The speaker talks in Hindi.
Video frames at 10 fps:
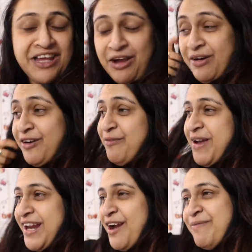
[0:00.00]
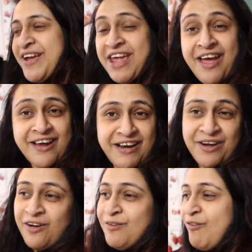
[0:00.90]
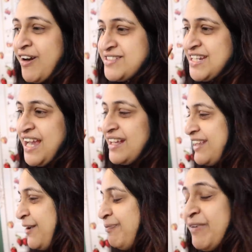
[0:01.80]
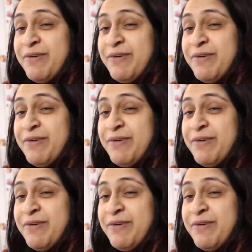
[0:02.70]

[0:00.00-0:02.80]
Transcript: यू नो मैंने अपना हेयर एंड ऑल वॉश किया था